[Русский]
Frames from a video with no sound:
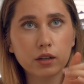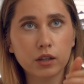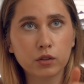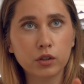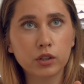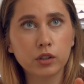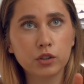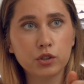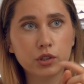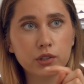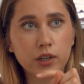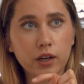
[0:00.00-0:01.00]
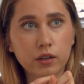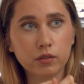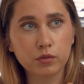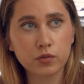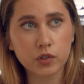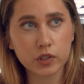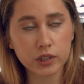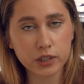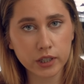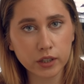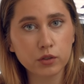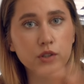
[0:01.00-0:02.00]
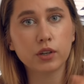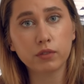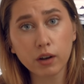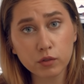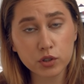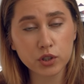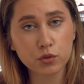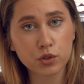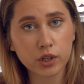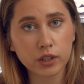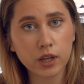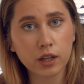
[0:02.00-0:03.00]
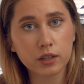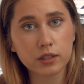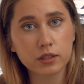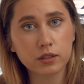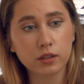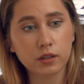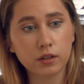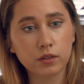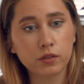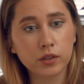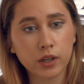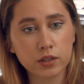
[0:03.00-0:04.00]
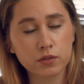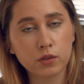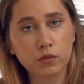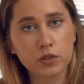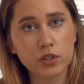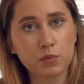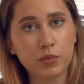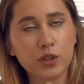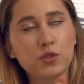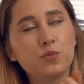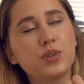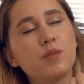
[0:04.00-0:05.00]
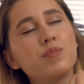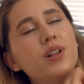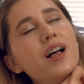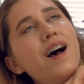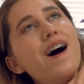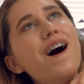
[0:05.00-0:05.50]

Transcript: как только начался университет, то есть я в августе уже каталась э, на своем велосипеде, у меня был